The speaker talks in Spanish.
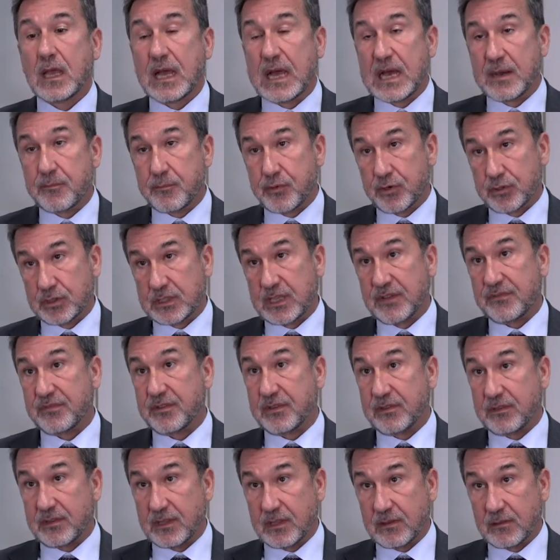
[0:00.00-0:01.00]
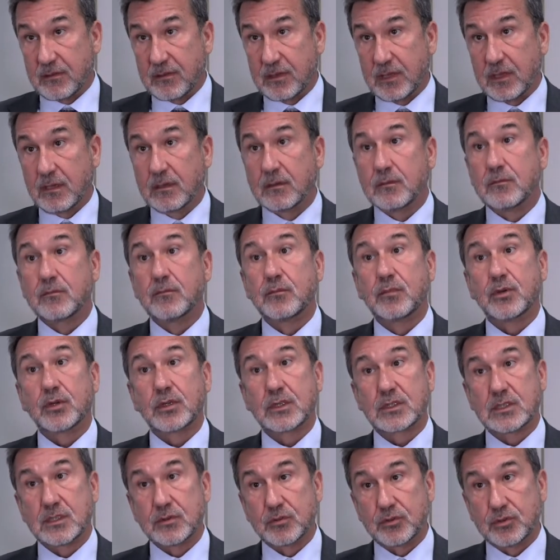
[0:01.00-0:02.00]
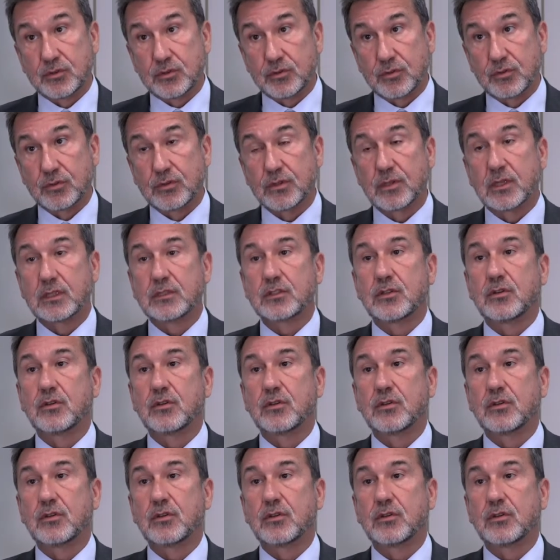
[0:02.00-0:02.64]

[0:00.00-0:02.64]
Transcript: aporta eficiencia, porque estamos introduciendo una